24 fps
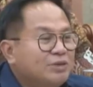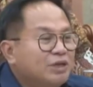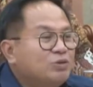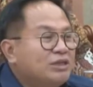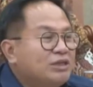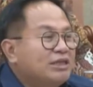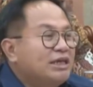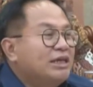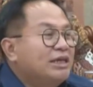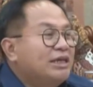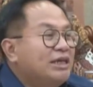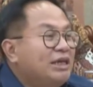
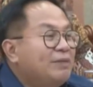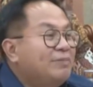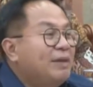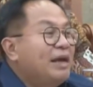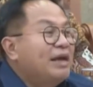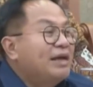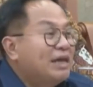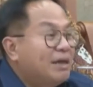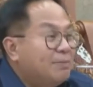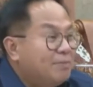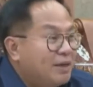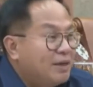sebenarnya sudah technically
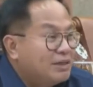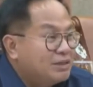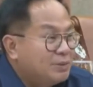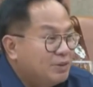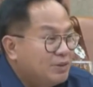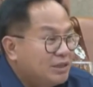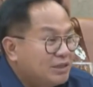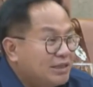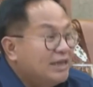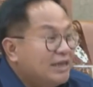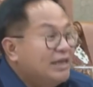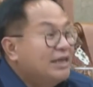bankrupt Pak,
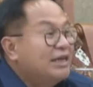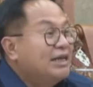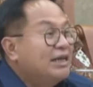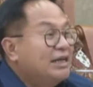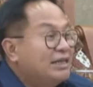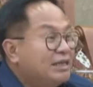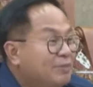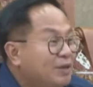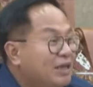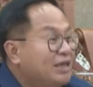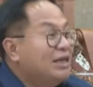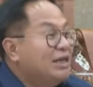sebenarnya
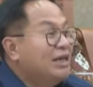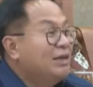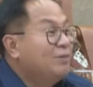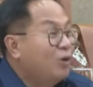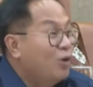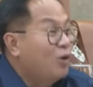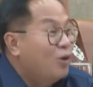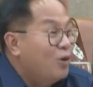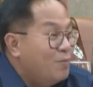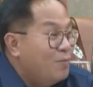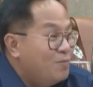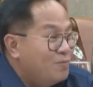technically, tapi legally
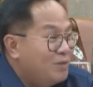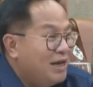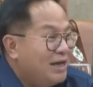belum.